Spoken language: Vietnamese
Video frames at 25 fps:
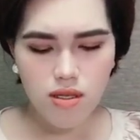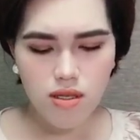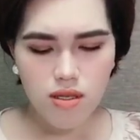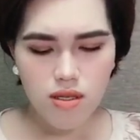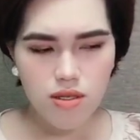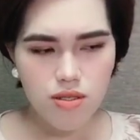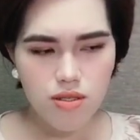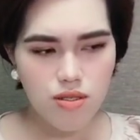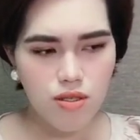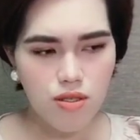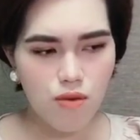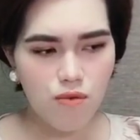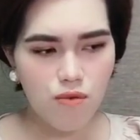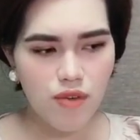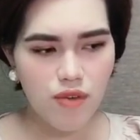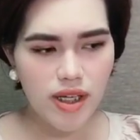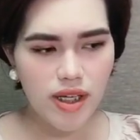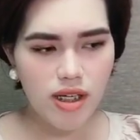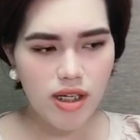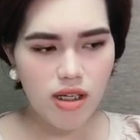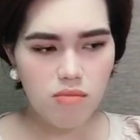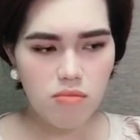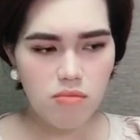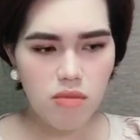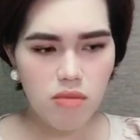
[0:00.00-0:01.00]
Sống với anh
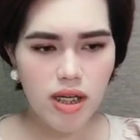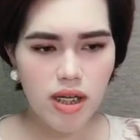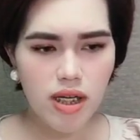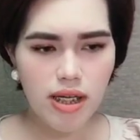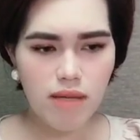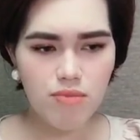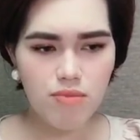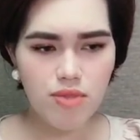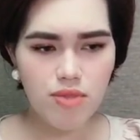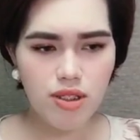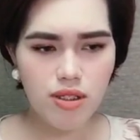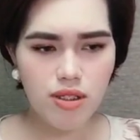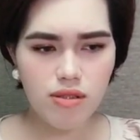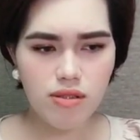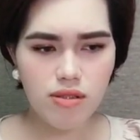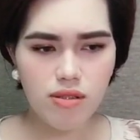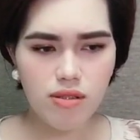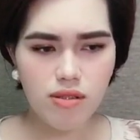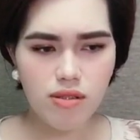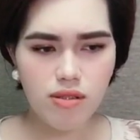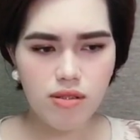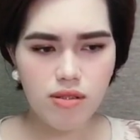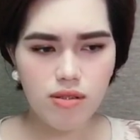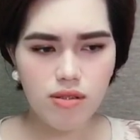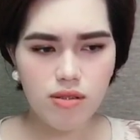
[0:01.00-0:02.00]
gần mười năm trời,
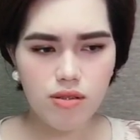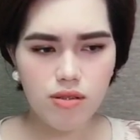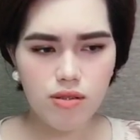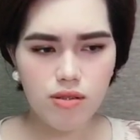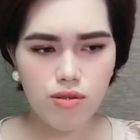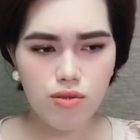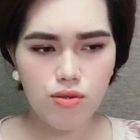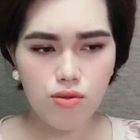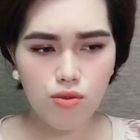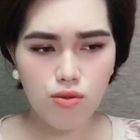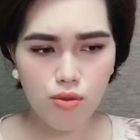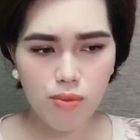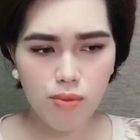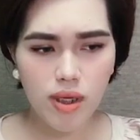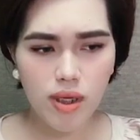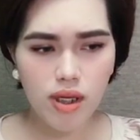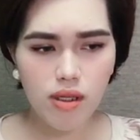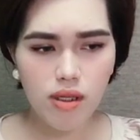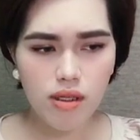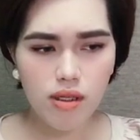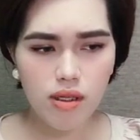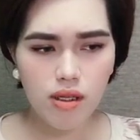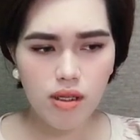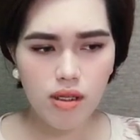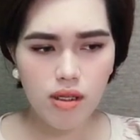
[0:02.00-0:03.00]
tôi biết
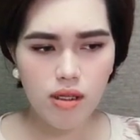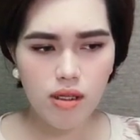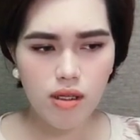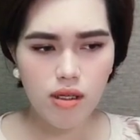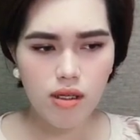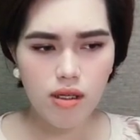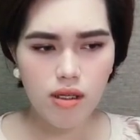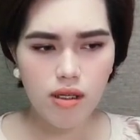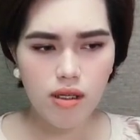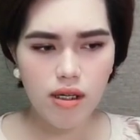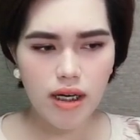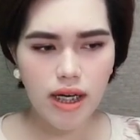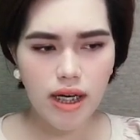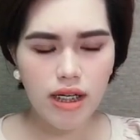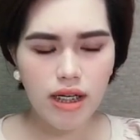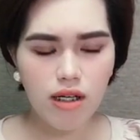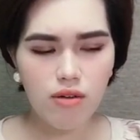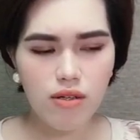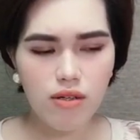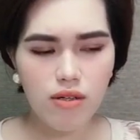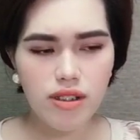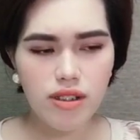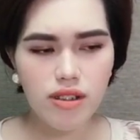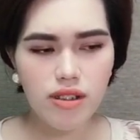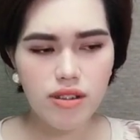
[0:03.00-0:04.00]
anh có
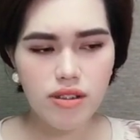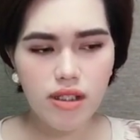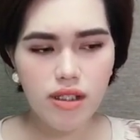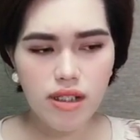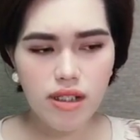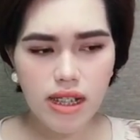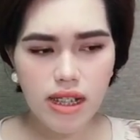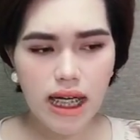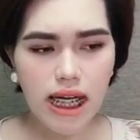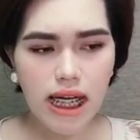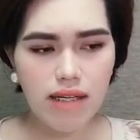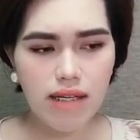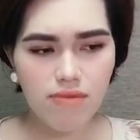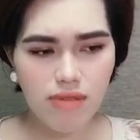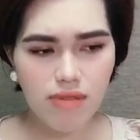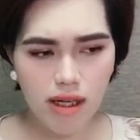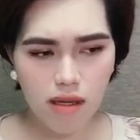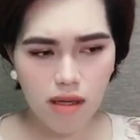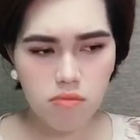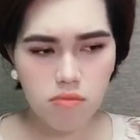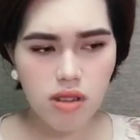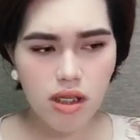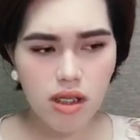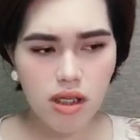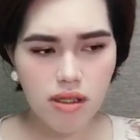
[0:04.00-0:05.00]
cái tính rất ghen và
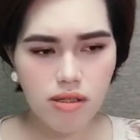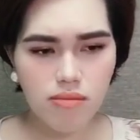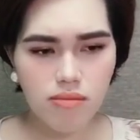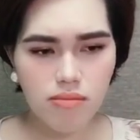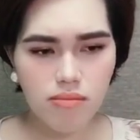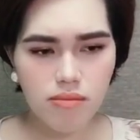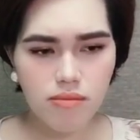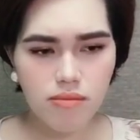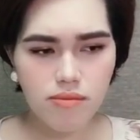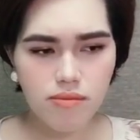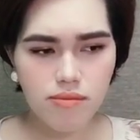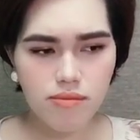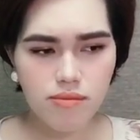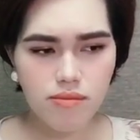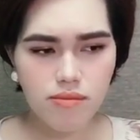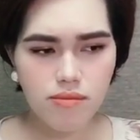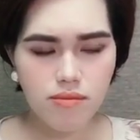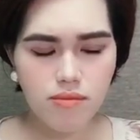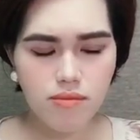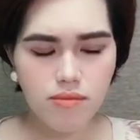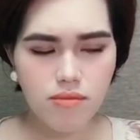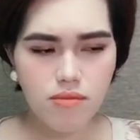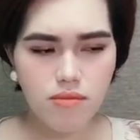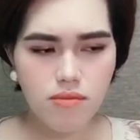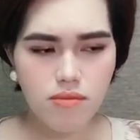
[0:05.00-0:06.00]
nóng tính.
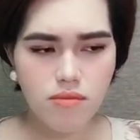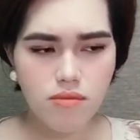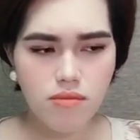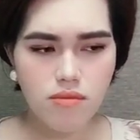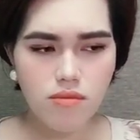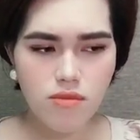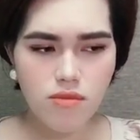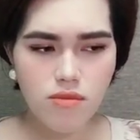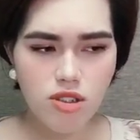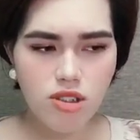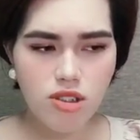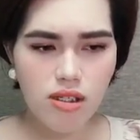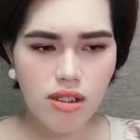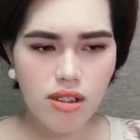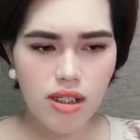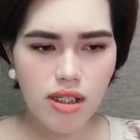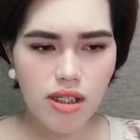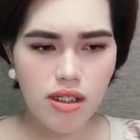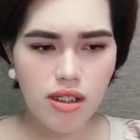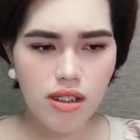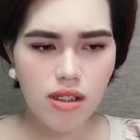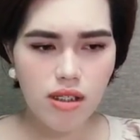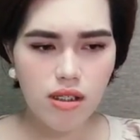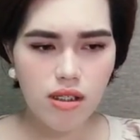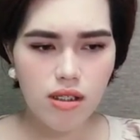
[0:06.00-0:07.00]
Trước
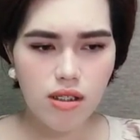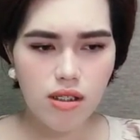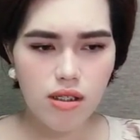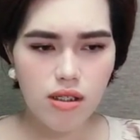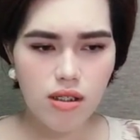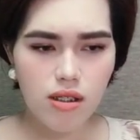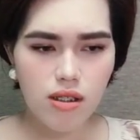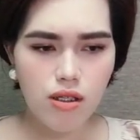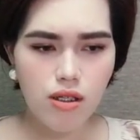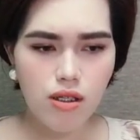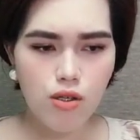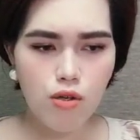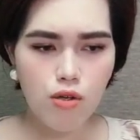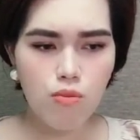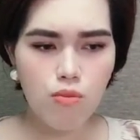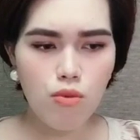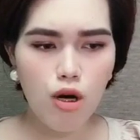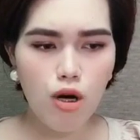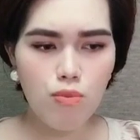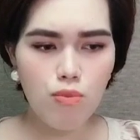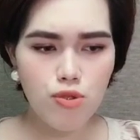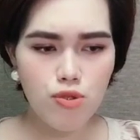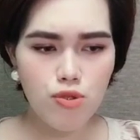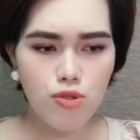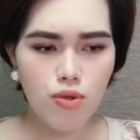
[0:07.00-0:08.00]
đây, cũng có
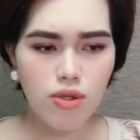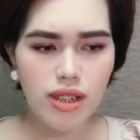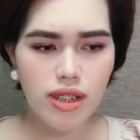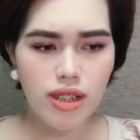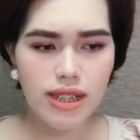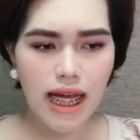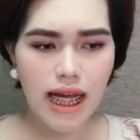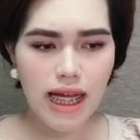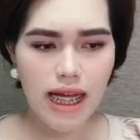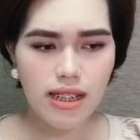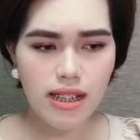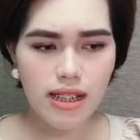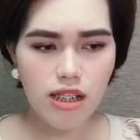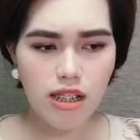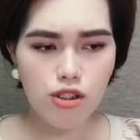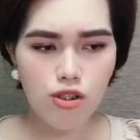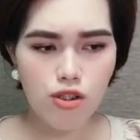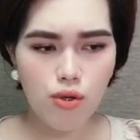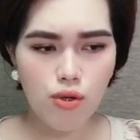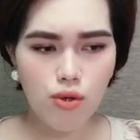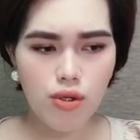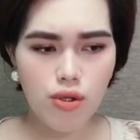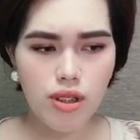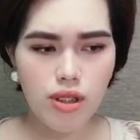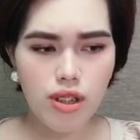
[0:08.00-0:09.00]
một số người tán tỉnh
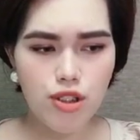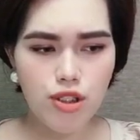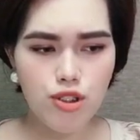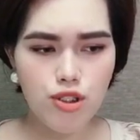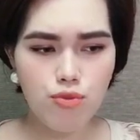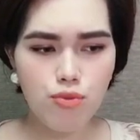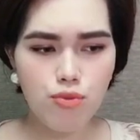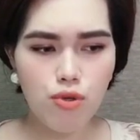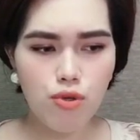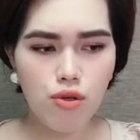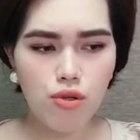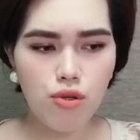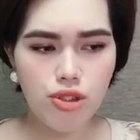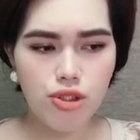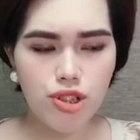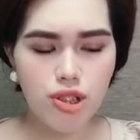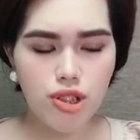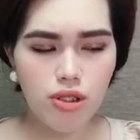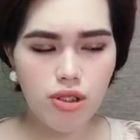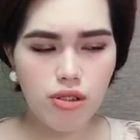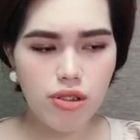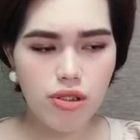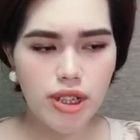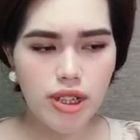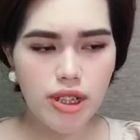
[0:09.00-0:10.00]
tôi khi chúng tôi còn chưa
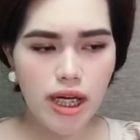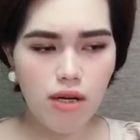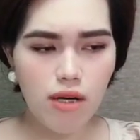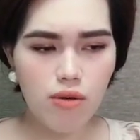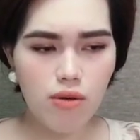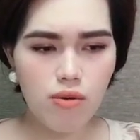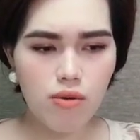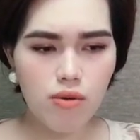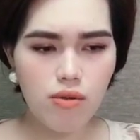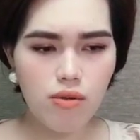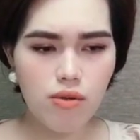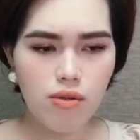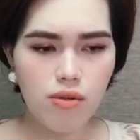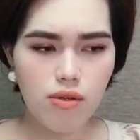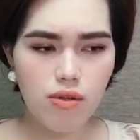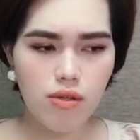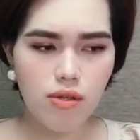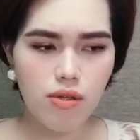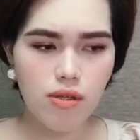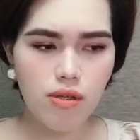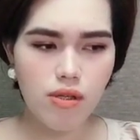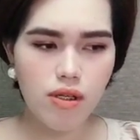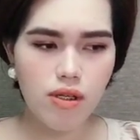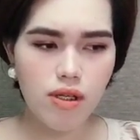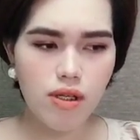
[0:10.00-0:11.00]
cưới nhau.
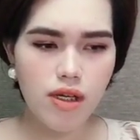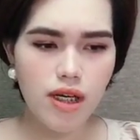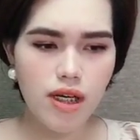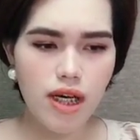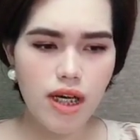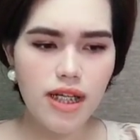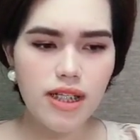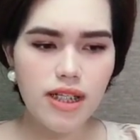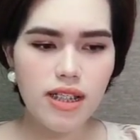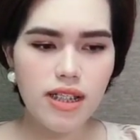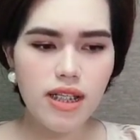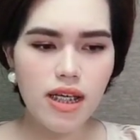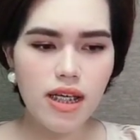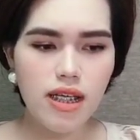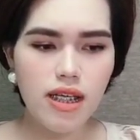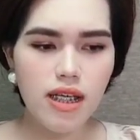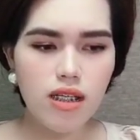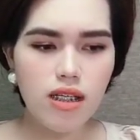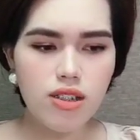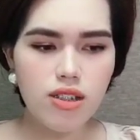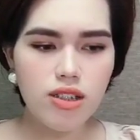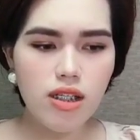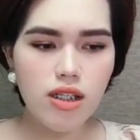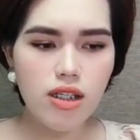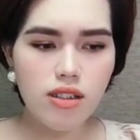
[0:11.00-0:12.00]
Anh đã thể
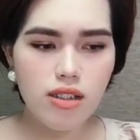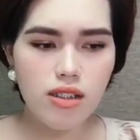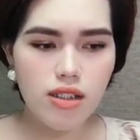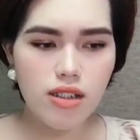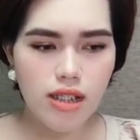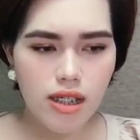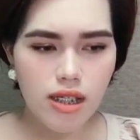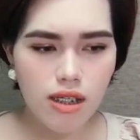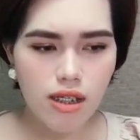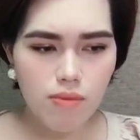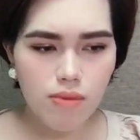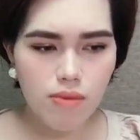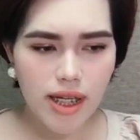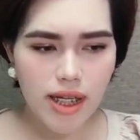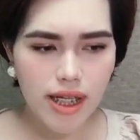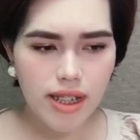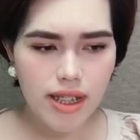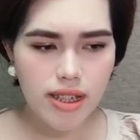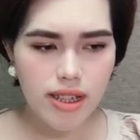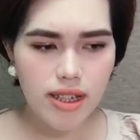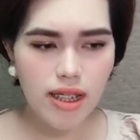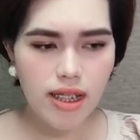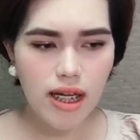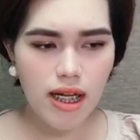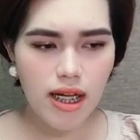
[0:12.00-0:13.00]
hiện chất người đàn ông ghen
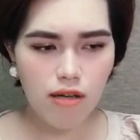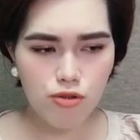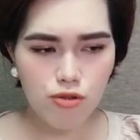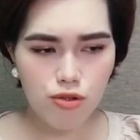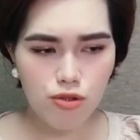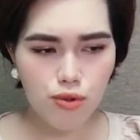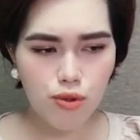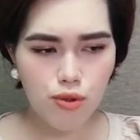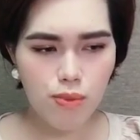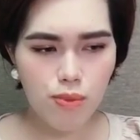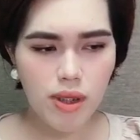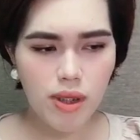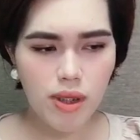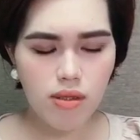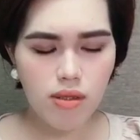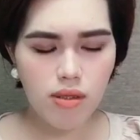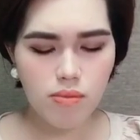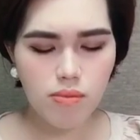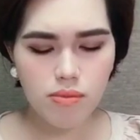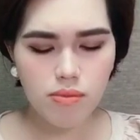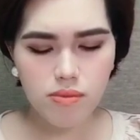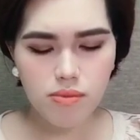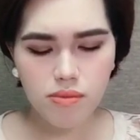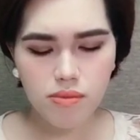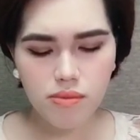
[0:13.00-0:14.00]
như thế nào cho tôi biết,
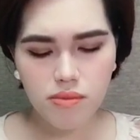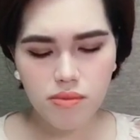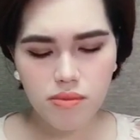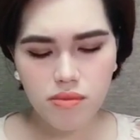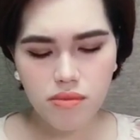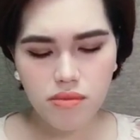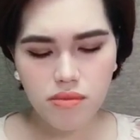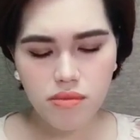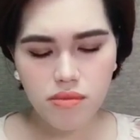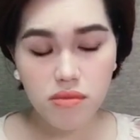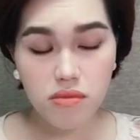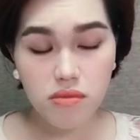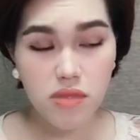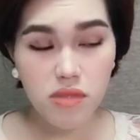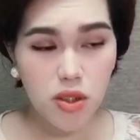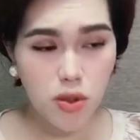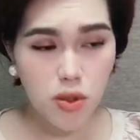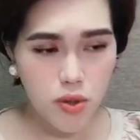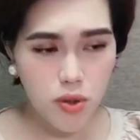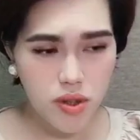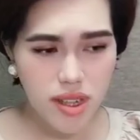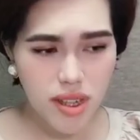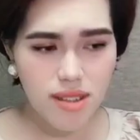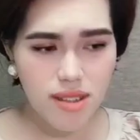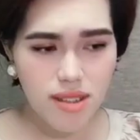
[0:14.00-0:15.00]
nên
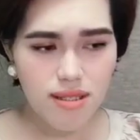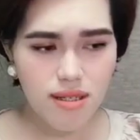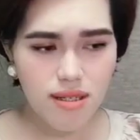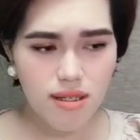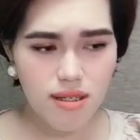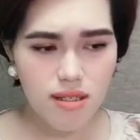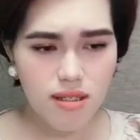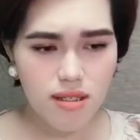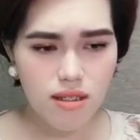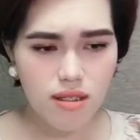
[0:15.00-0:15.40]
tôi rất sợ.